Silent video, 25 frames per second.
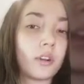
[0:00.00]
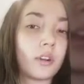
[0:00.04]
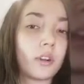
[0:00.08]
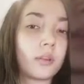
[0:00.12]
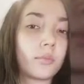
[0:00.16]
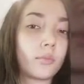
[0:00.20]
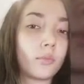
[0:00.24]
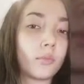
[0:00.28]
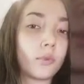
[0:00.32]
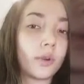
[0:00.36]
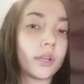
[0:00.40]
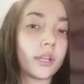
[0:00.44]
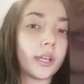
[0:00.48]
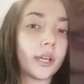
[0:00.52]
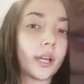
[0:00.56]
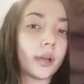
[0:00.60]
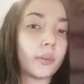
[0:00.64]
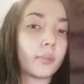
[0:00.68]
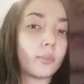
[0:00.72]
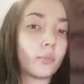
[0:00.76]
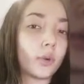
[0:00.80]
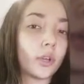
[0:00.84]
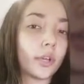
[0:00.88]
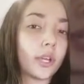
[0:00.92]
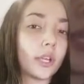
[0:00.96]
แล้วก็ม้วนนะ
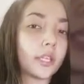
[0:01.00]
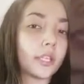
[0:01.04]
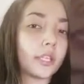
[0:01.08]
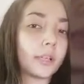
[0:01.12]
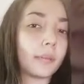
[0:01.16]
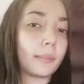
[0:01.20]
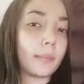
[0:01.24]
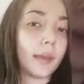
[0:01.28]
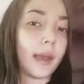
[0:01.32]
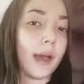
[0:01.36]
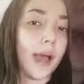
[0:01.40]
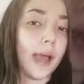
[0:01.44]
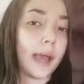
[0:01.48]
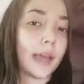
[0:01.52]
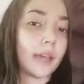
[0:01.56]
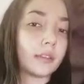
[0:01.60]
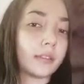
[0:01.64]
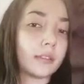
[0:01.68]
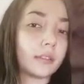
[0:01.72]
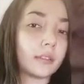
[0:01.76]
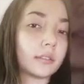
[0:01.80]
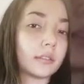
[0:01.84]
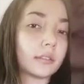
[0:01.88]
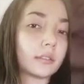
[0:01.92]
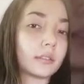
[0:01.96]
คะม้วนให้ถึงปลาย
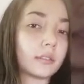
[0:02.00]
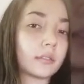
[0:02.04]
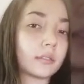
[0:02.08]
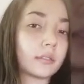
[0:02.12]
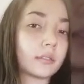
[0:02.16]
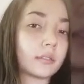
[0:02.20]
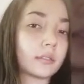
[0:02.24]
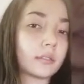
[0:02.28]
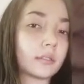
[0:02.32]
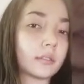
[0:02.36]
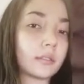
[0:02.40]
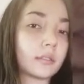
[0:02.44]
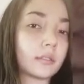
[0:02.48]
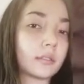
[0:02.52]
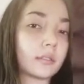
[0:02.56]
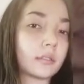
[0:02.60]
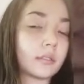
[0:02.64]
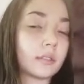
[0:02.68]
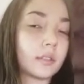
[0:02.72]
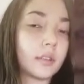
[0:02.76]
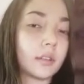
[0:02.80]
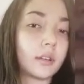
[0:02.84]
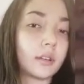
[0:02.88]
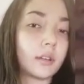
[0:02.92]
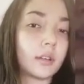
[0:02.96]
เลย
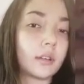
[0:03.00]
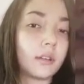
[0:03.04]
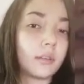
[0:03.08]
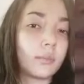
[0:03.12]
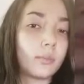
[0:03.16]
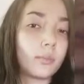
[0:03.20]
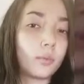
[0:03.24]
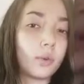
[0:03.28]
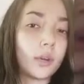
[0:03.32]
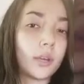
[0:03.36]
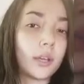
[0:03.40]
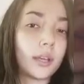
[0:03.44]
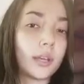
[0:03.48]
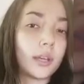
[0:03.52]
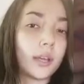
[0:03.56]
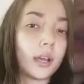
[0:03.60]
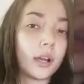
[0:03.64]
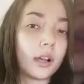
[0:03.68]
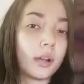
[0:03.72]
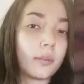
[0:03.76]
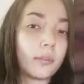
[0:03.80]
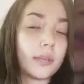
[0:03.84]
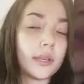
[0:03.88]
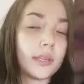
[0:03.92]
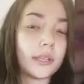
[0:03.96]
ก็ม้วน
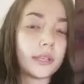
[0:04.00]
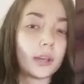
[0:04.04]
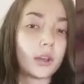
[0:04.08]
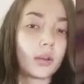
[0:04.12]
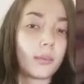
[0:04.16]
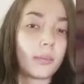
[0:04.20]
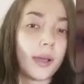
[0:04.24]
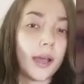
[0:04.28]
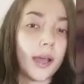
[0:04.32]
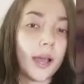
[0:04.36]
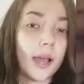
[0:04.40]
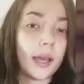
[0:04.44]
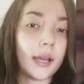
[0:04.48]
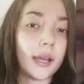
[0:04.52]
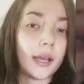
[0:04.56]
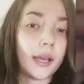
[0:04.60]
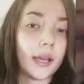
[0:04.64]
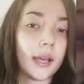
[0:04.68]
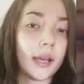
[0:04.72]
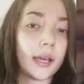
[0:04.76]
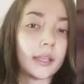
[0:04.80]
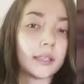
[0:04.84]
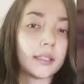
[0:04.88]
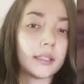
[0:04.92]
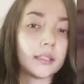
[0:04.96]
แล้วก็บิดเข้ามา
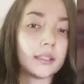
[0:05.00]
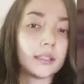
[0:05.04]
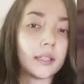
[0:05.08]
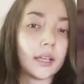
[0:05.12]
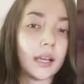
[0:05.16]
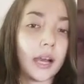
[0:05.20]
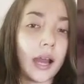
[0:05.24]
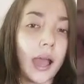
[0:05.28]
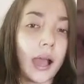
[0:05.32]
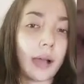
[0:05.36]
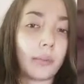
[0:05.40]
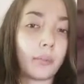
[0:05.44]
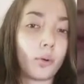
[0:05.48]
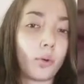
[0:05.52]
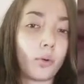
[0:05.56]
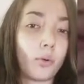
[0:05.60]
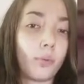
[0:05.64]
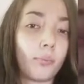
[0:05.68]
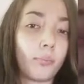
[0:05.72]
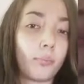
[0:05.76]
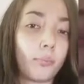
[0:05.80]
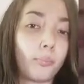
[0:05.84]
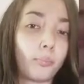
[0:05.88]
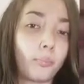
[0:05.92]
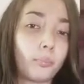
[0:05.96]
นะคะ ถึงกลางผ
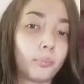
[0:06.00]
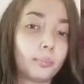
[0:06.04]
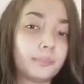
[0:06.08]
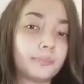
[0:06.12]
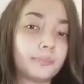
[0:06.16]
ม